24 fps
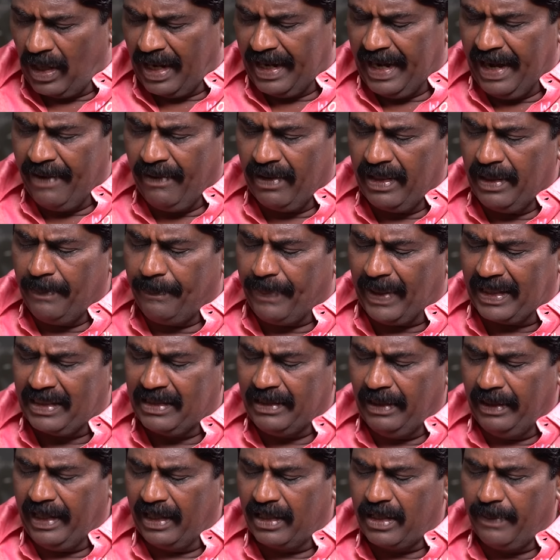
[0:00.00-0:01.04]
உடனே வந்து
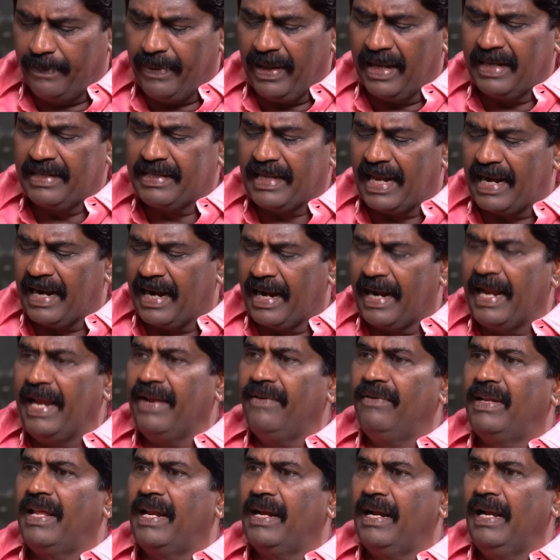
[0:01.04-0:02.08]
பத்து எட்டு பேர் சரண்டர்
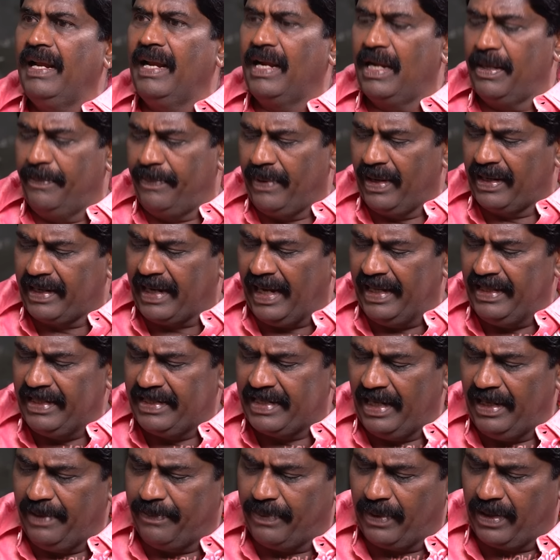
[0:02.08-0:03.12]
ஆகிவிட்டார்கள் எட்டு பேர் கைது
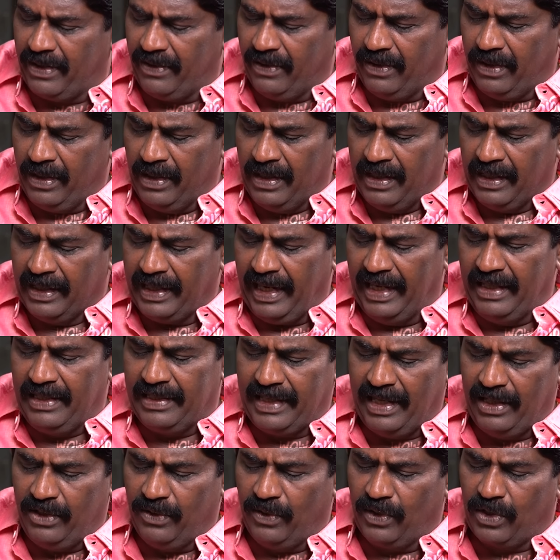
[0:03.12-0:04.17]
செய்யப்பட்டு கைது
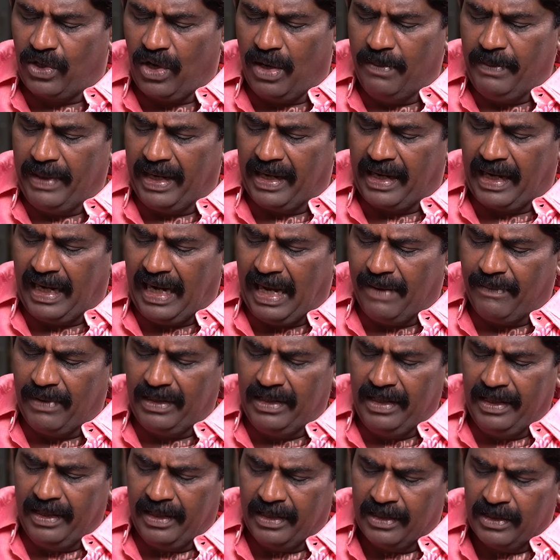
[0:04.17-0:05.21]
செய்து விட்டோம் என்றெல்லாம்
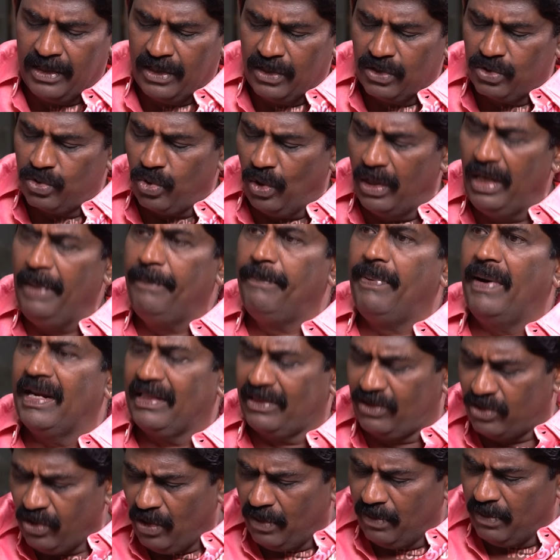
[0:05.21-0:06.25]
வந்து சொல்லி
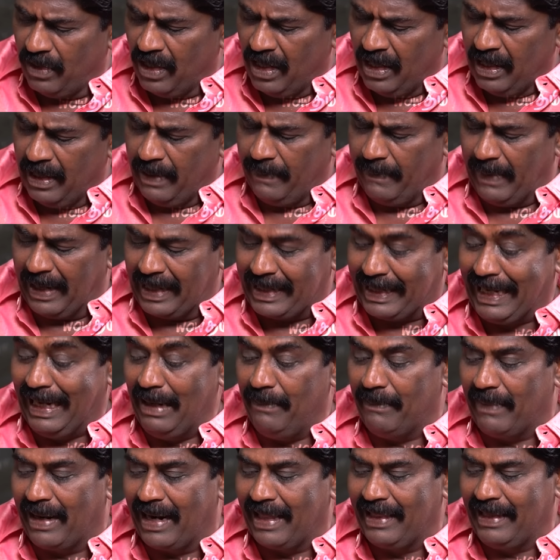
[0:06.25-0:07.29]
பார்த்தும் மக்கள்
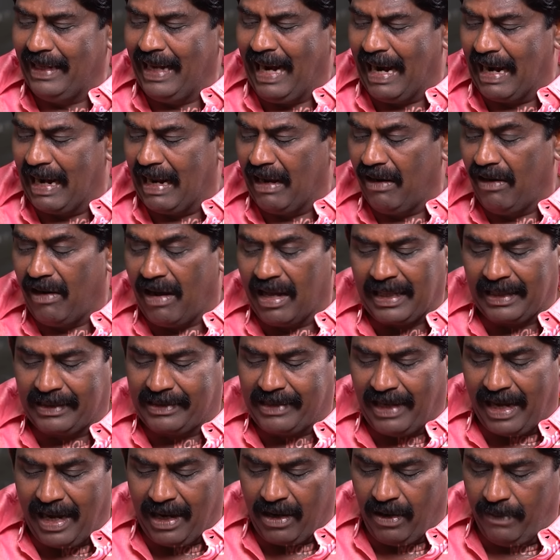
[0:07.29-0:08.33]
மனதில் அடங்காத
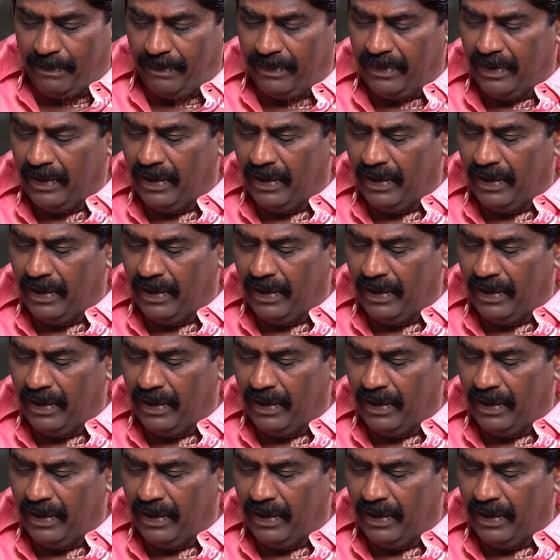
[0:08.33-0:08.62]
தாகம்